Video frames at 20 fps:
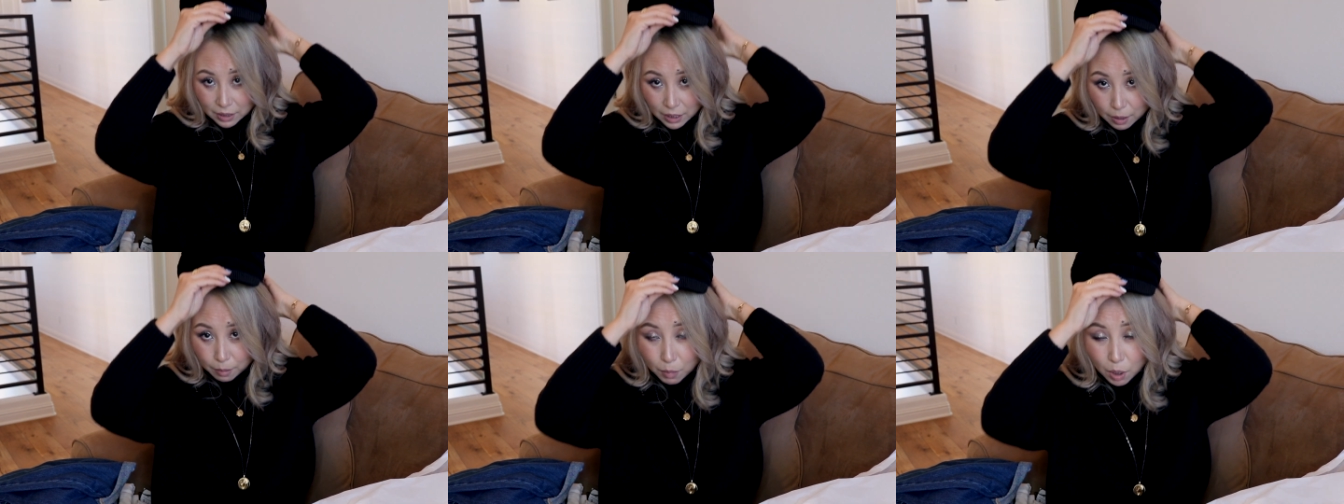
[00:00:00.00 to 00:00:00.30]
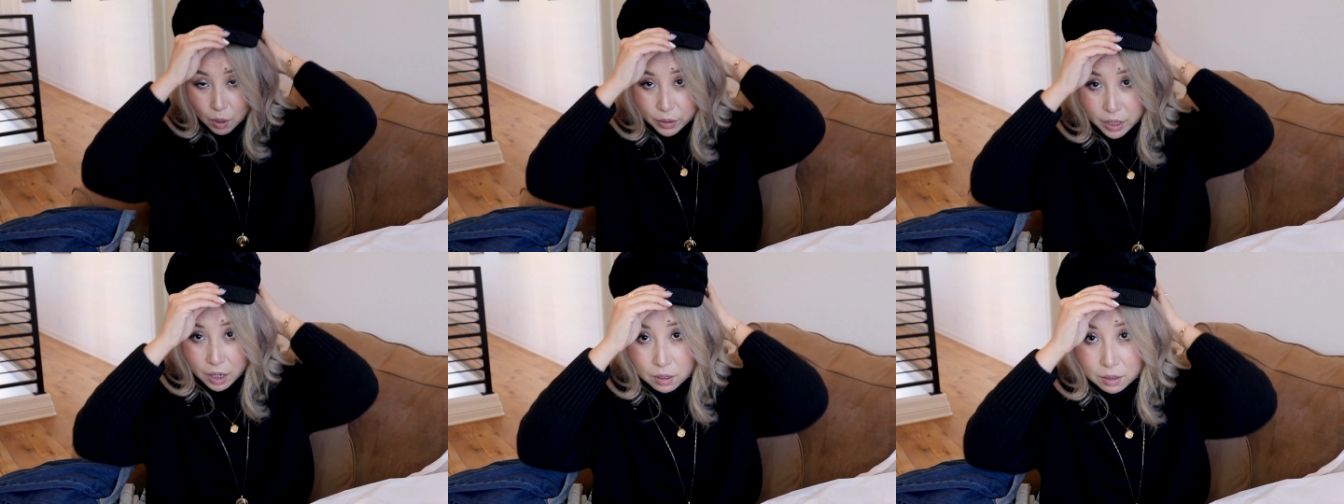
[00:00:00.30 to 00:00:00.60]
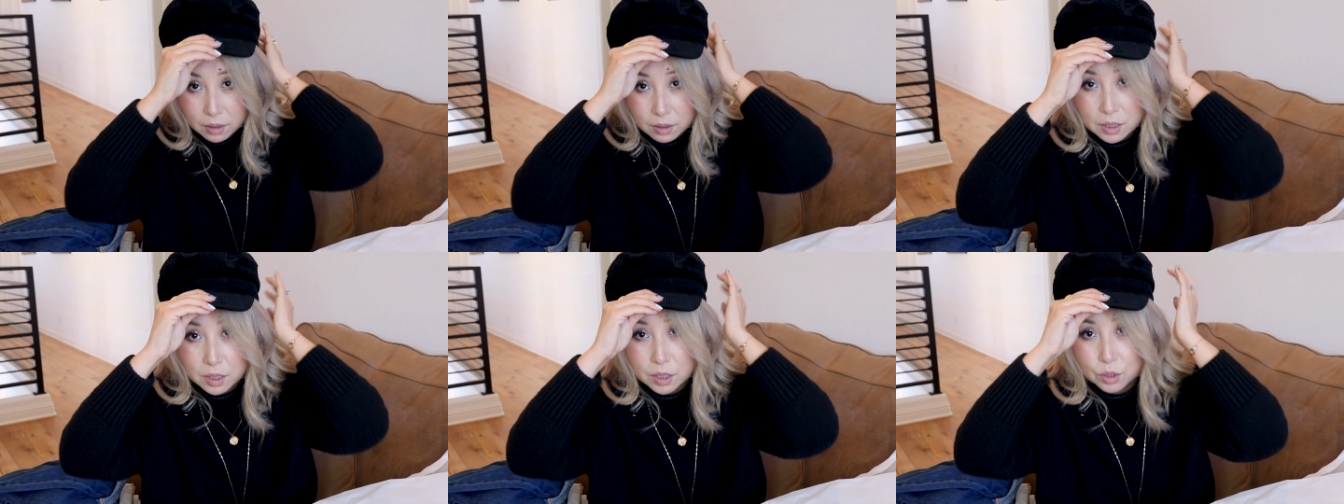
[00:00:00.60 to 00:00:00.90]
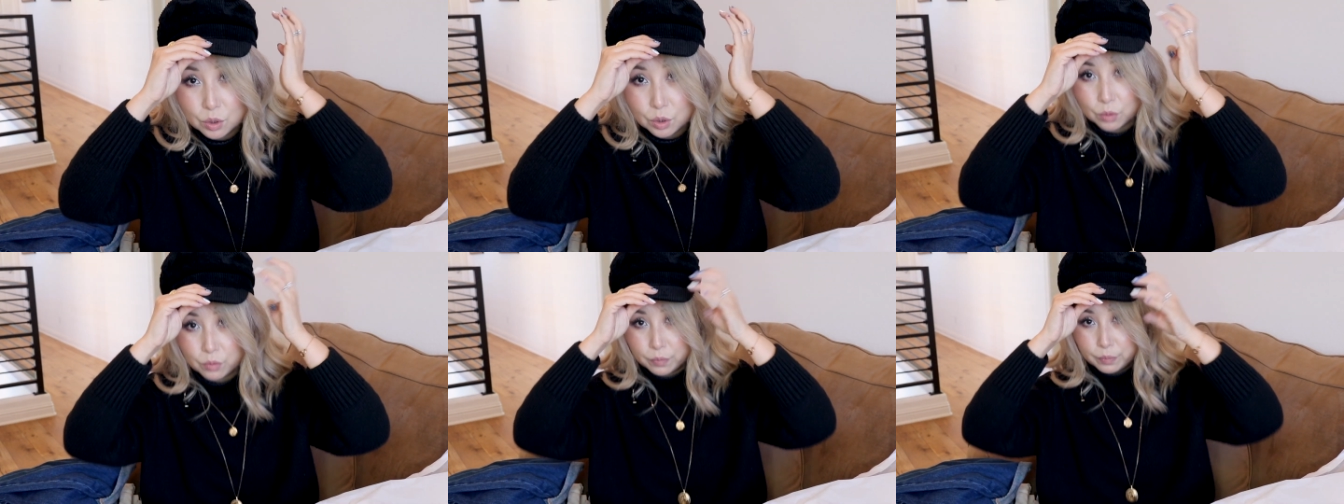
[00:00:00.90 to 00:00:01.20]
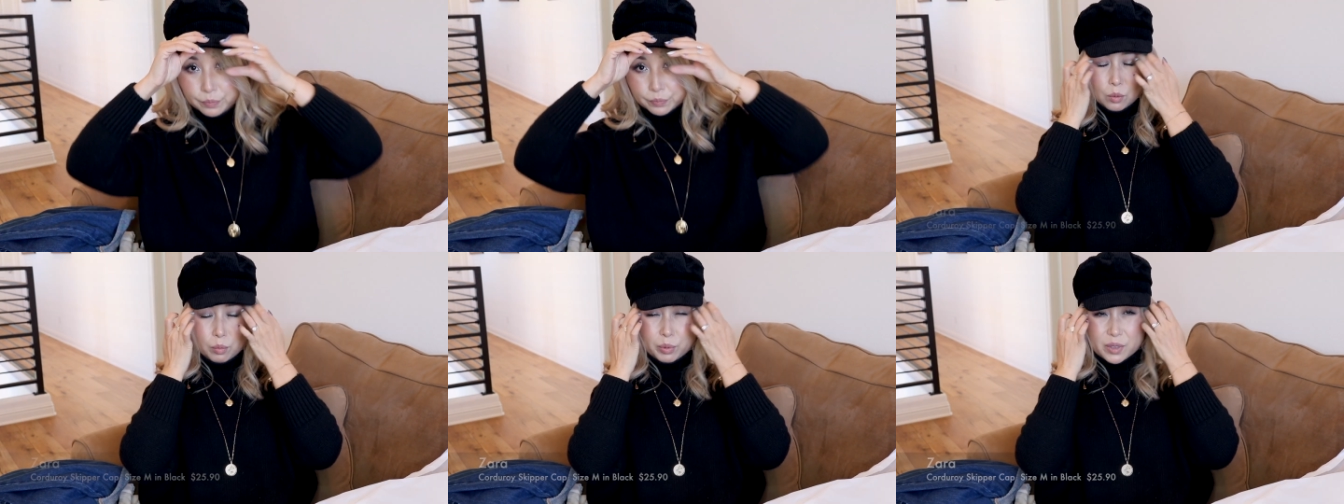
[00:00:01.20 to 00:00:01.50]
戴帽檐的这种。
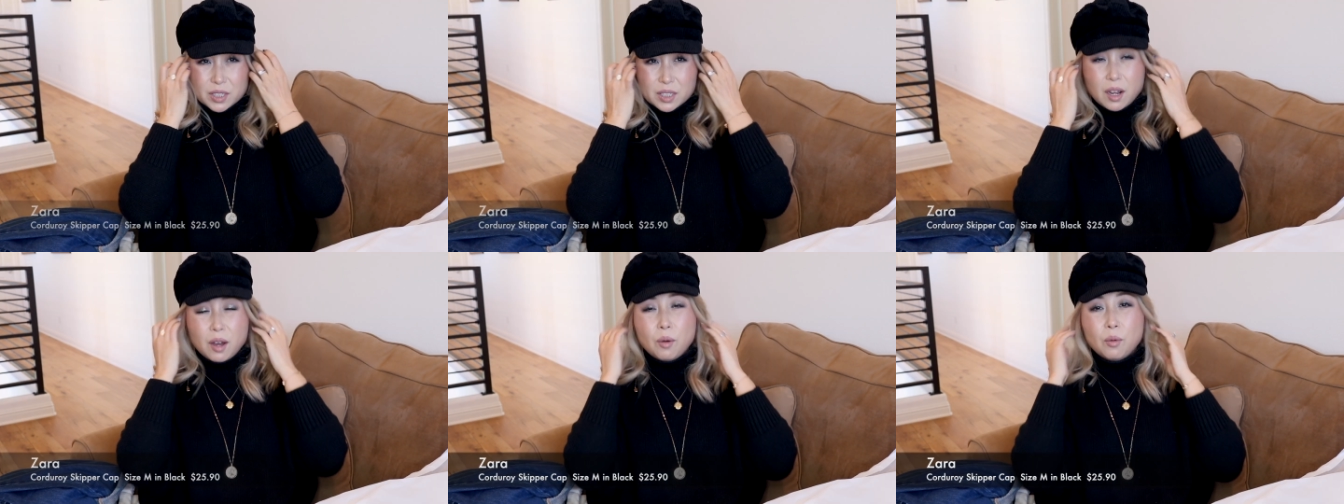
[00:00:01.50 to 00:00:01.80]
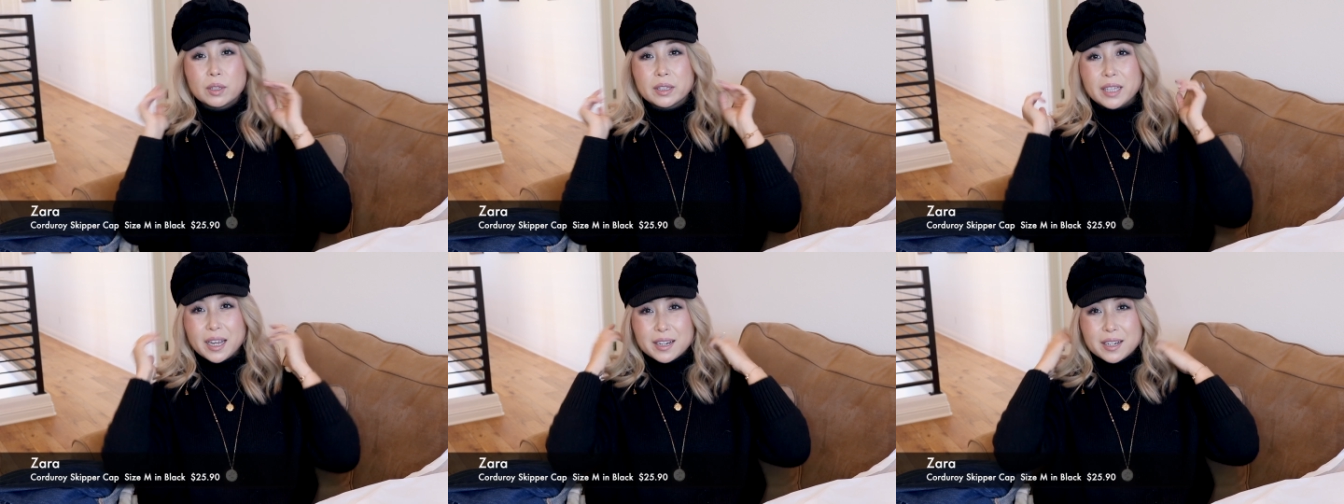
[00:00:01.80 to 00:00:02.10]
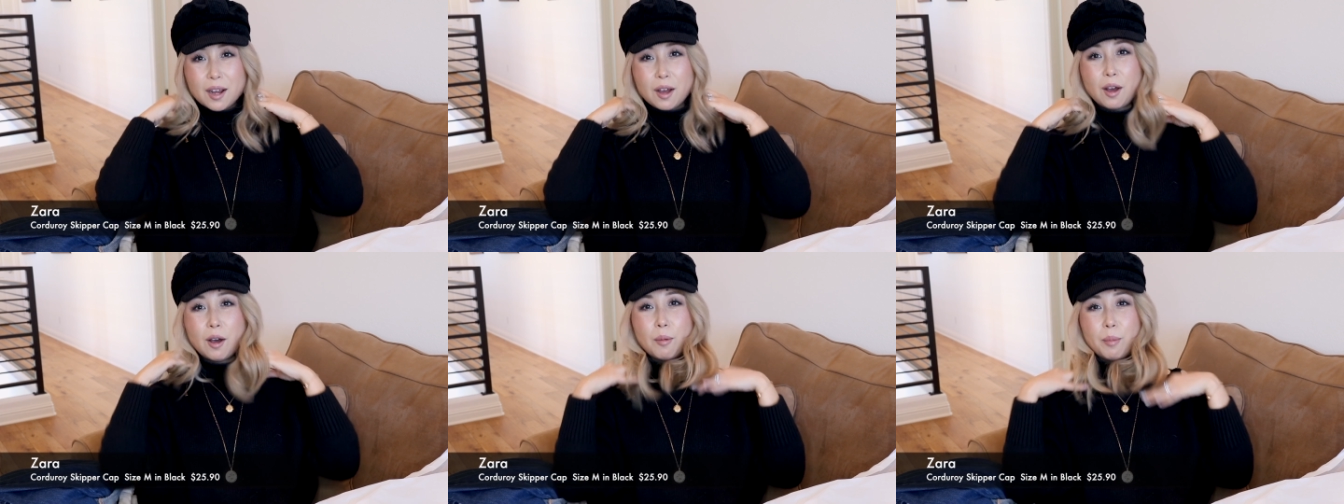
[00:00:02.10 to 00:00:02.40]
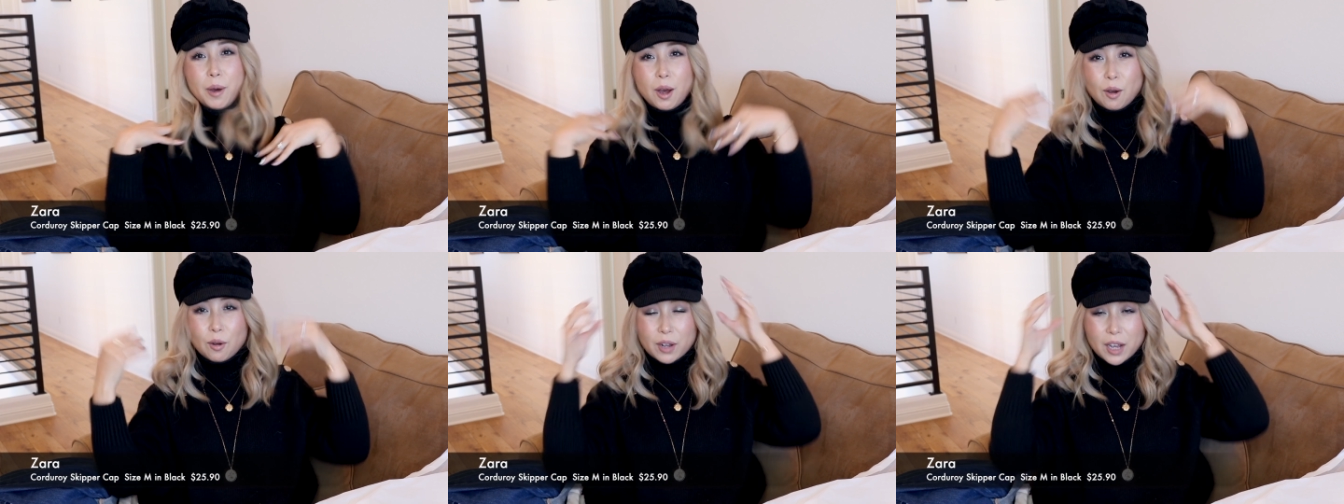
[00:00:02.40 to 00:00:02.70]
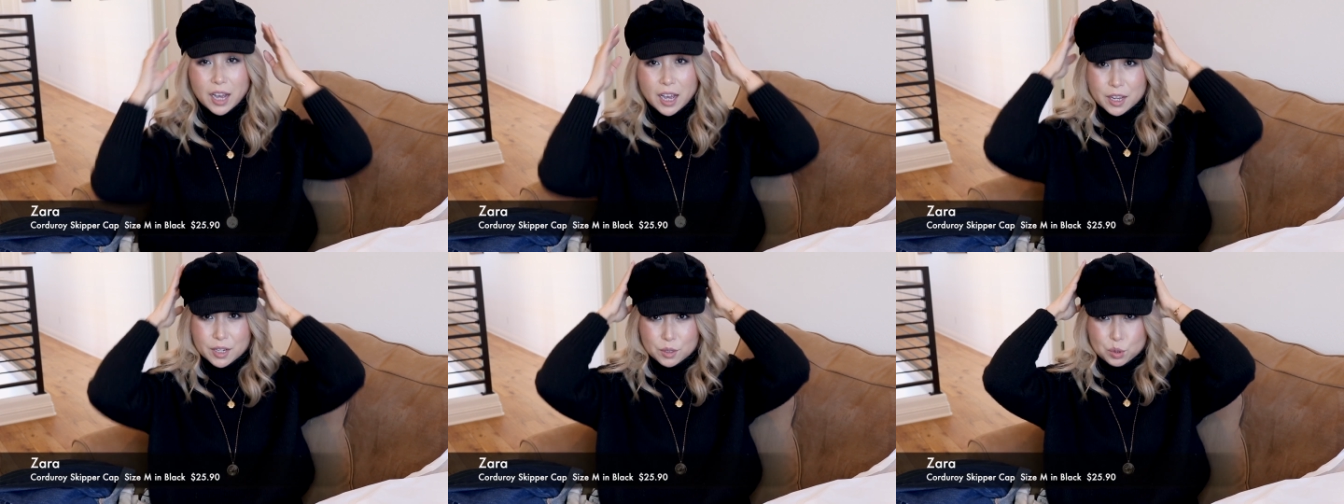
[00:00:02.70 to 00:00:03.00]
我不知道我戴上好不好
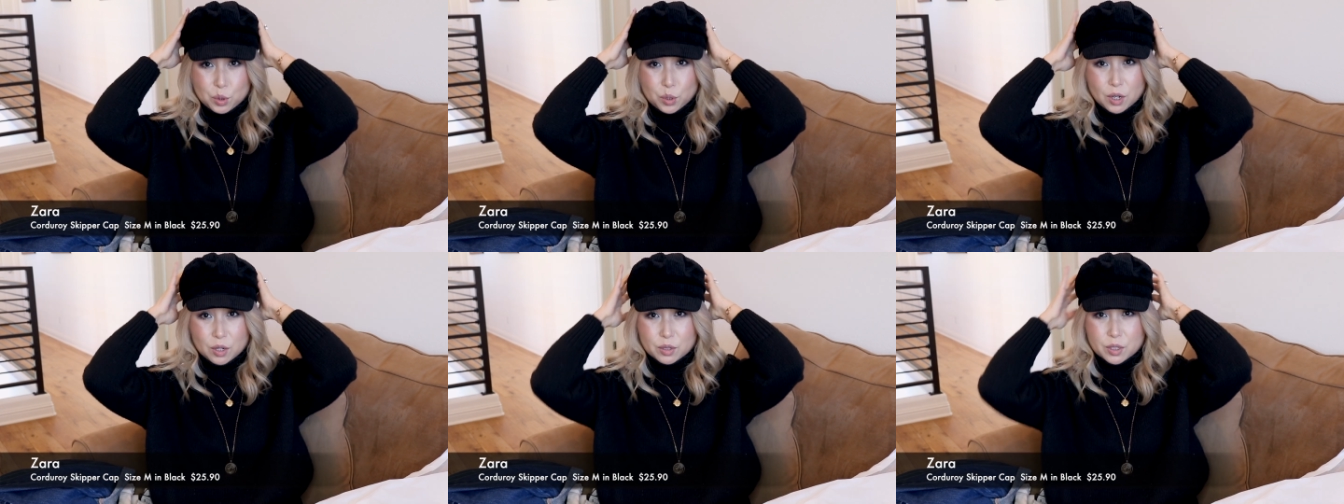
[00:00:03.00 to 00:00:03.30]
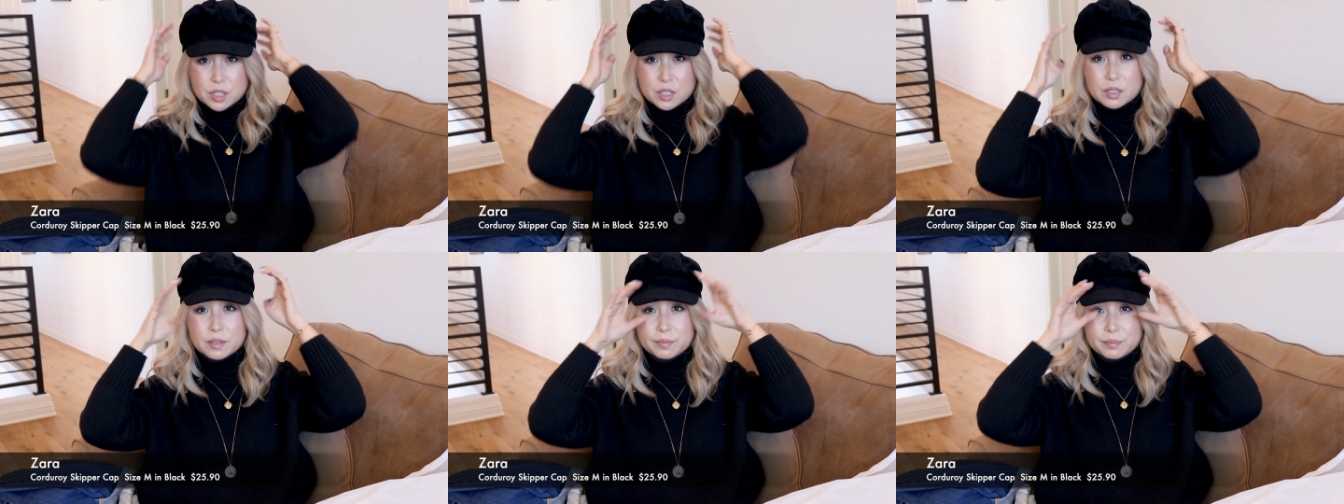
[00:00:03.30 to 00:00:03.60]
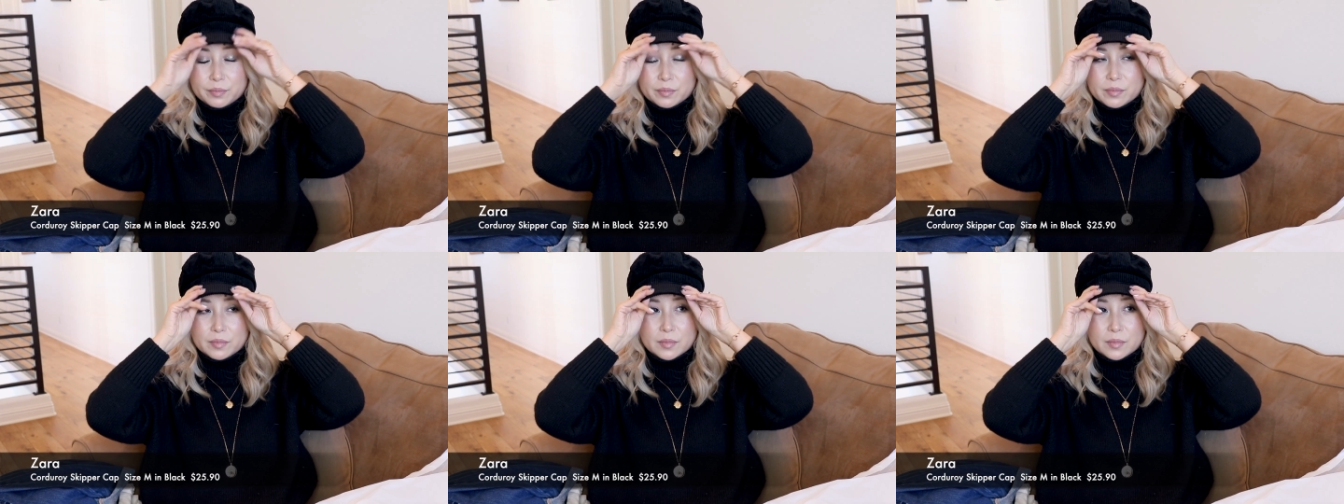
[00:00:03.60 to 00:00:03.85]
看，主要是，